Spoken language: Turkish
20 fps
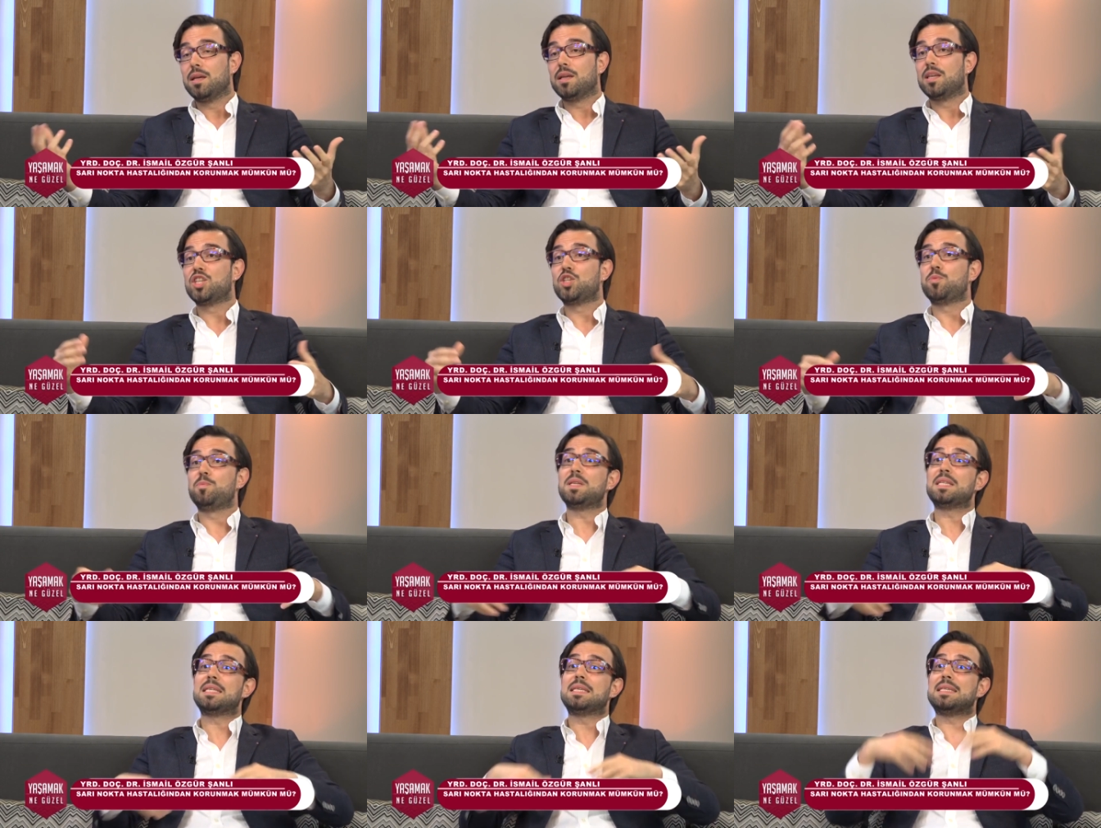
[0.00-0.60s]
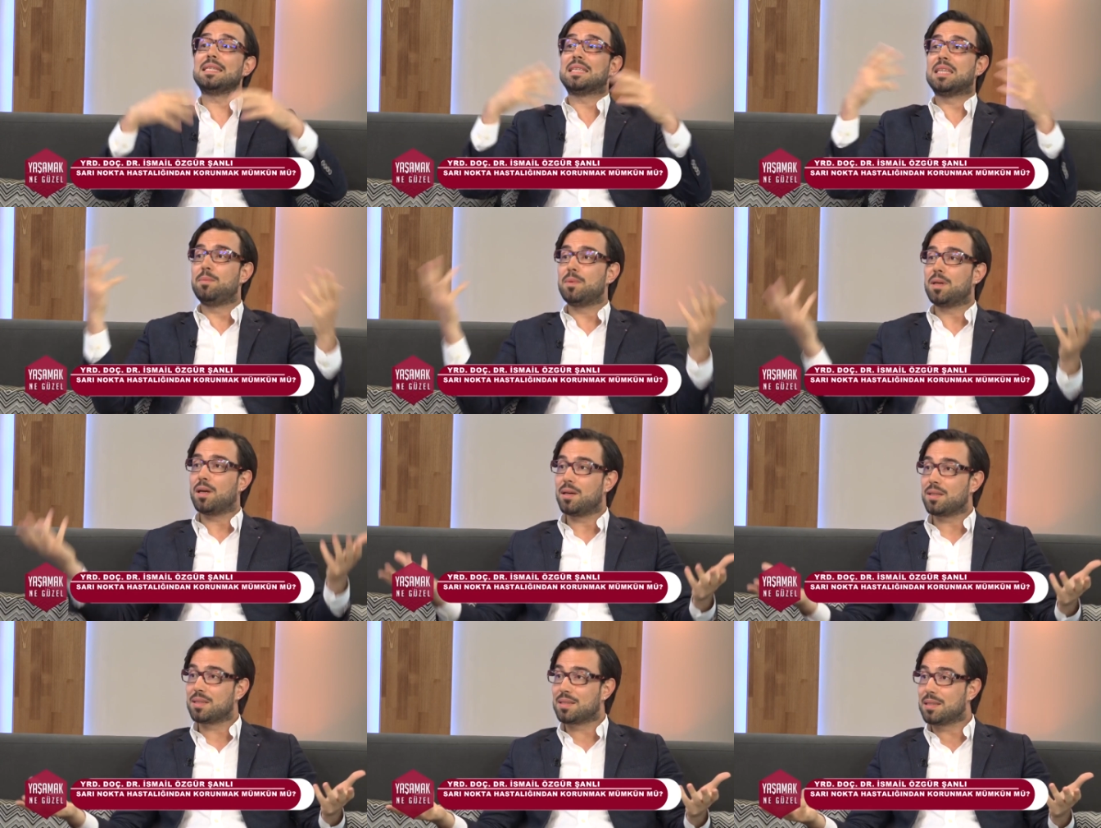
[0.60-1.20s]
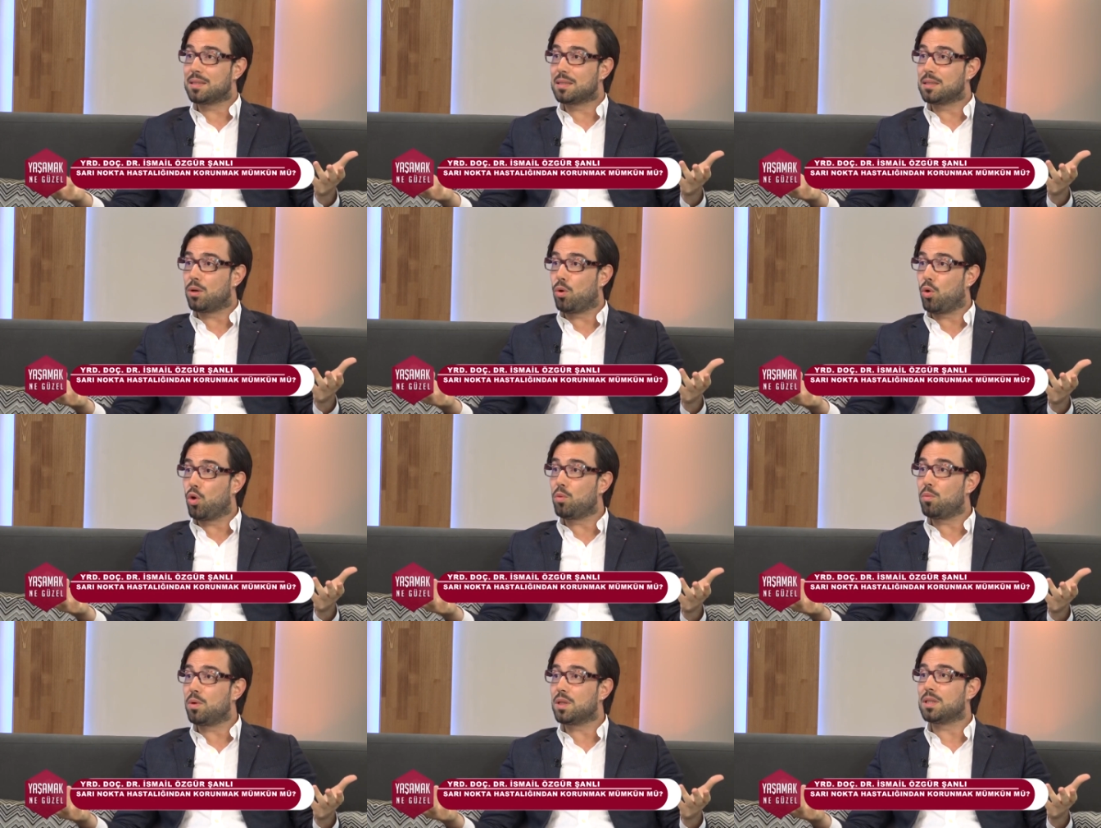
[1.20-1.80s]
hiçbir sistemik hastalığı
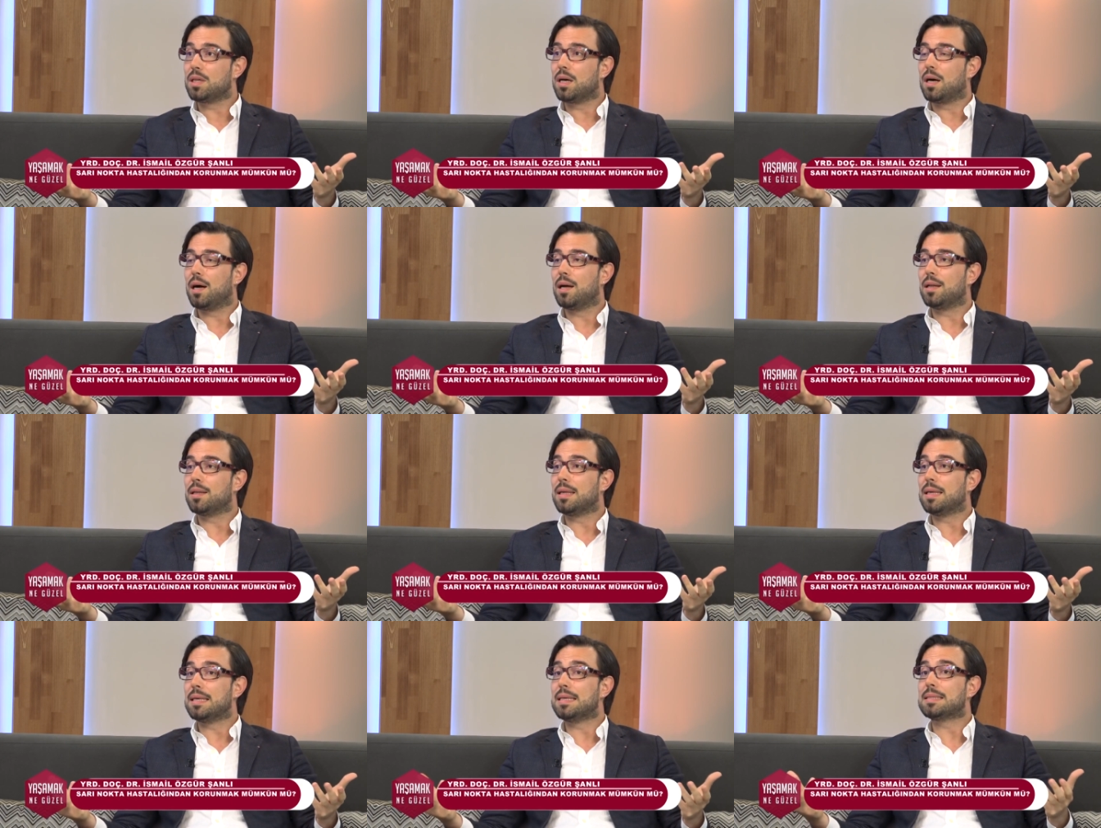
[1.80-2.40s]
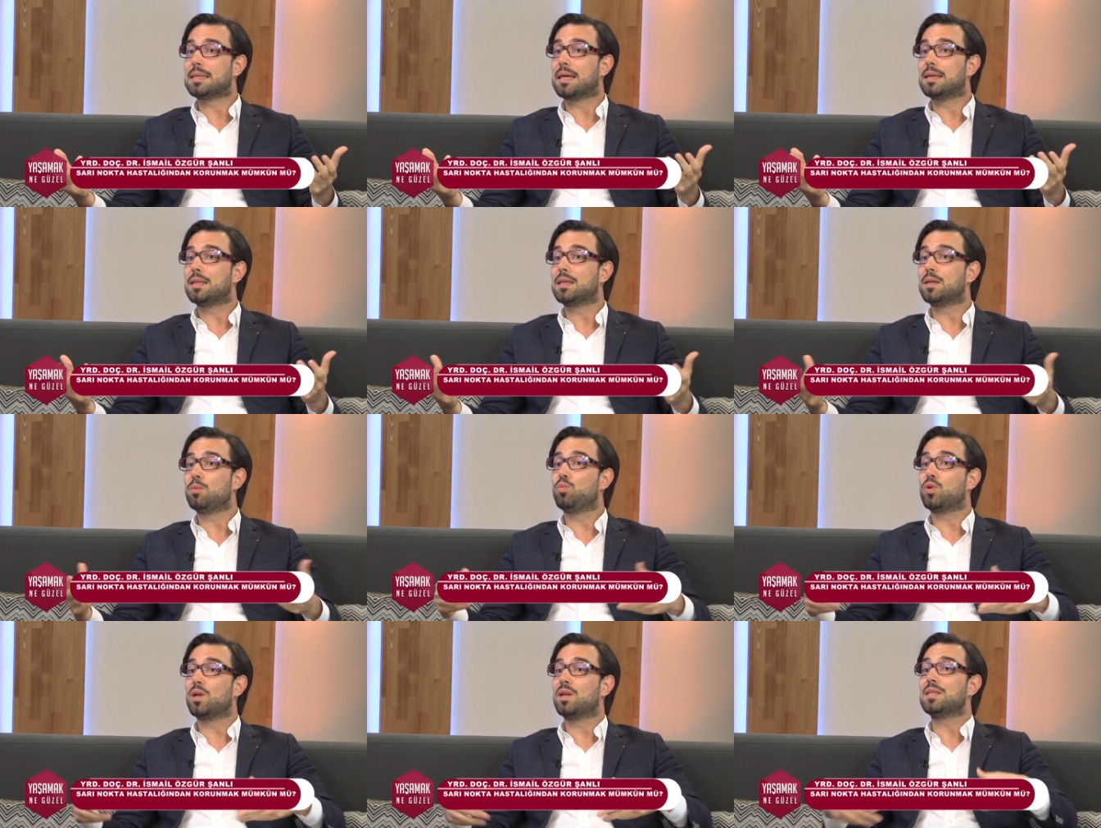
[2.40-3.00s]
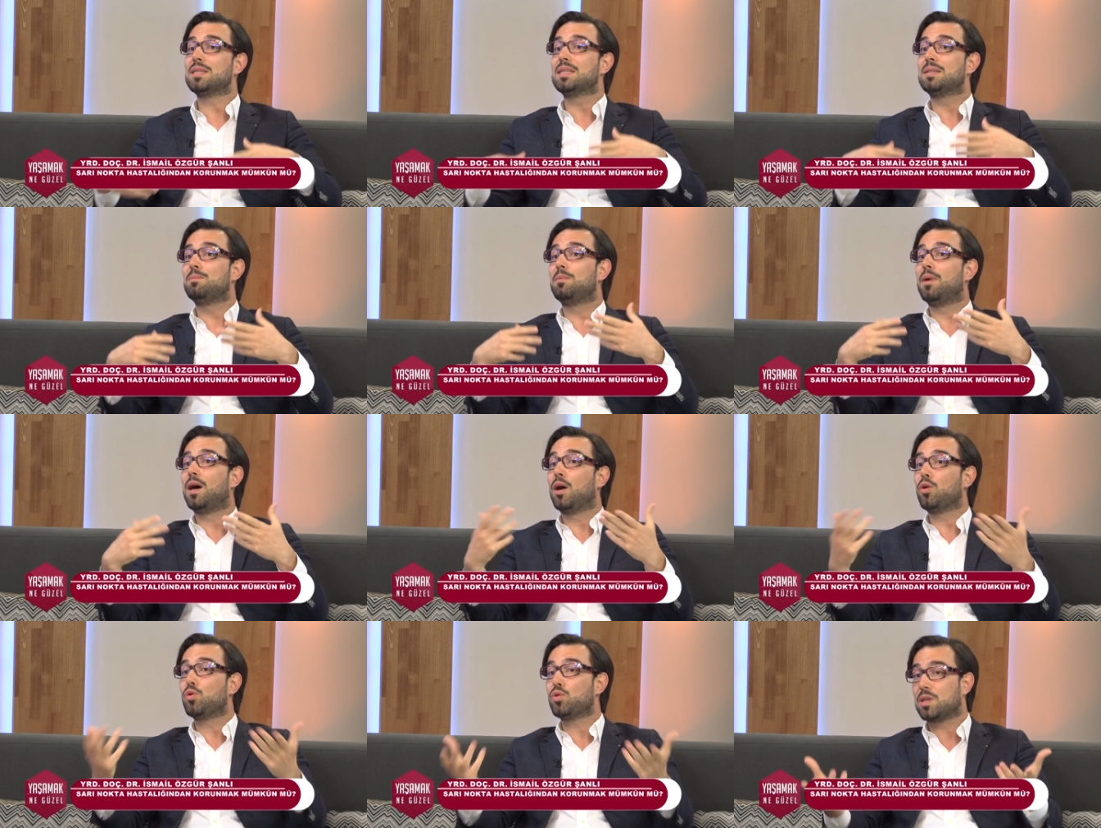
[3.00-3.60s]
olmadığı halde insanların bunu nasıl
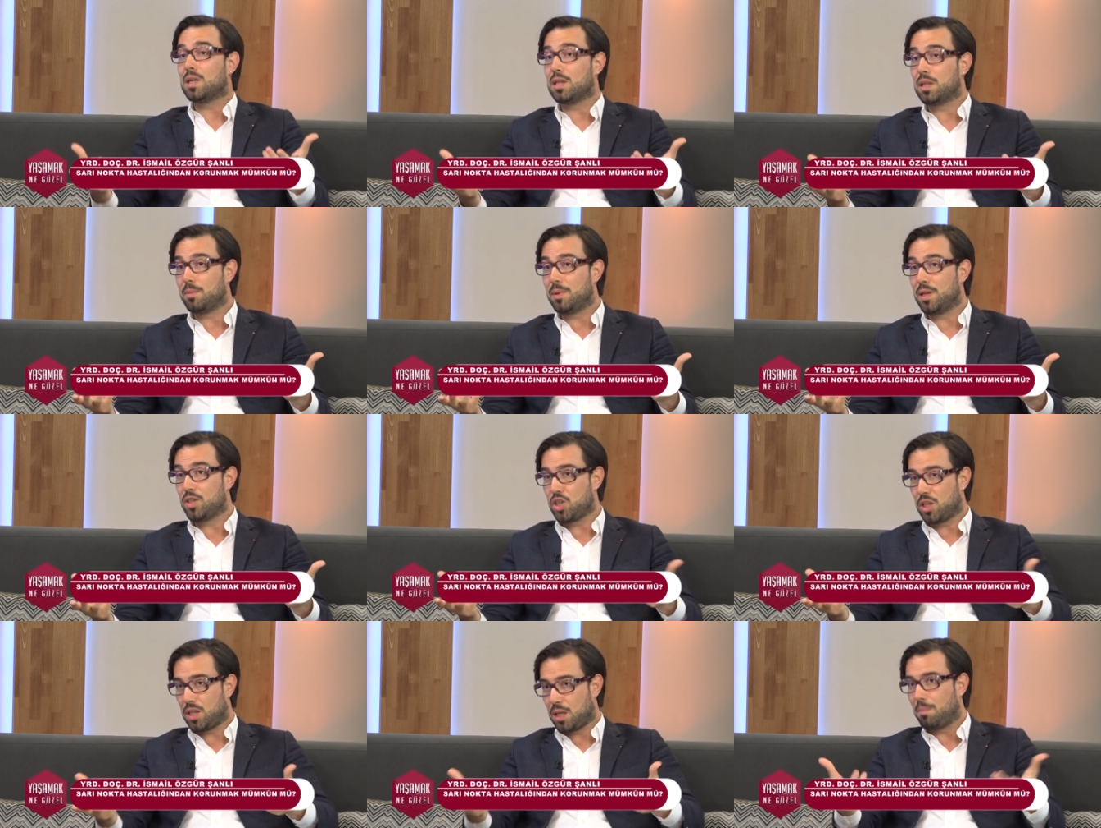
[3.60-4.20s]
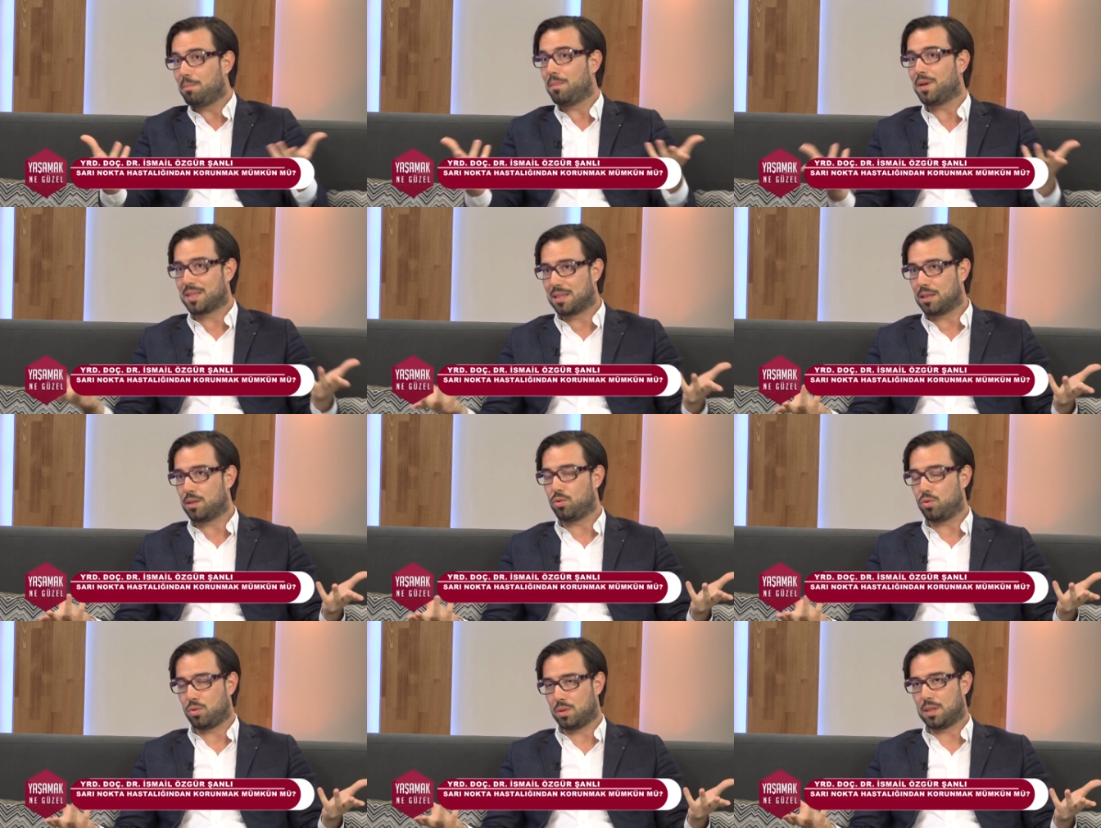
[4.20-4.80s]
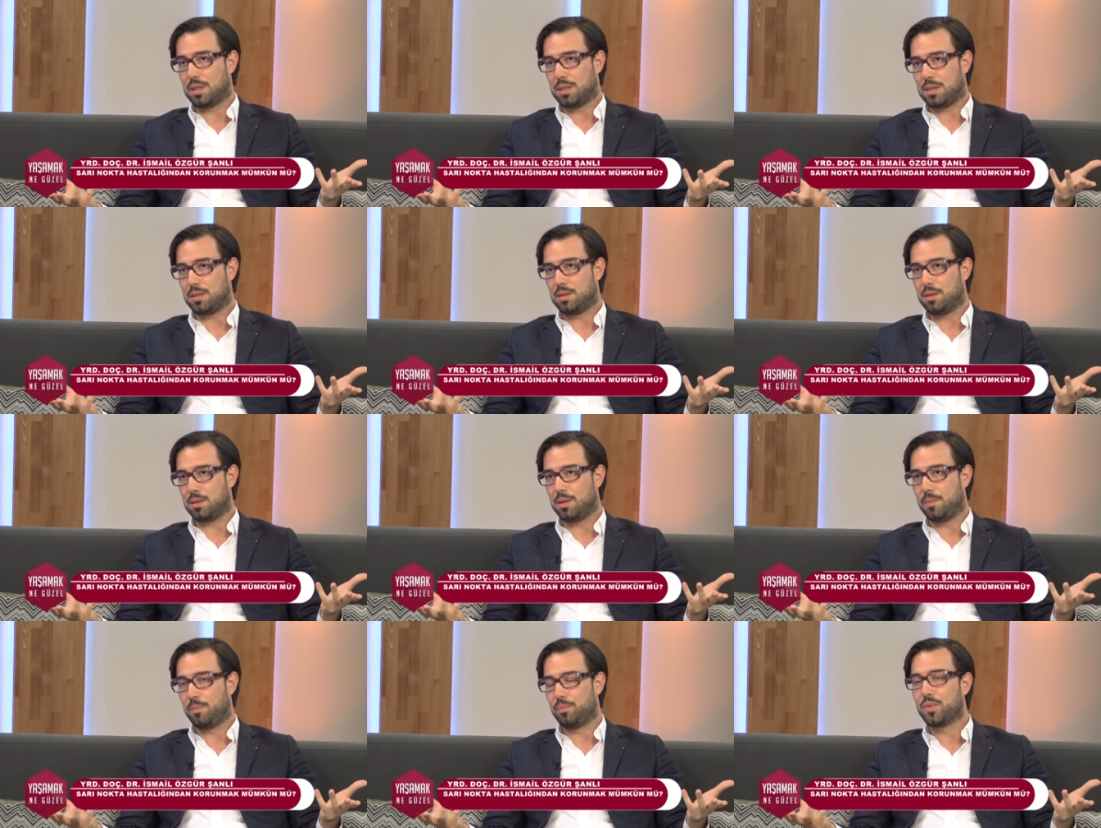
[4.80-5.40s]
maruz kalabileceğinden bahsediyoruz aslında.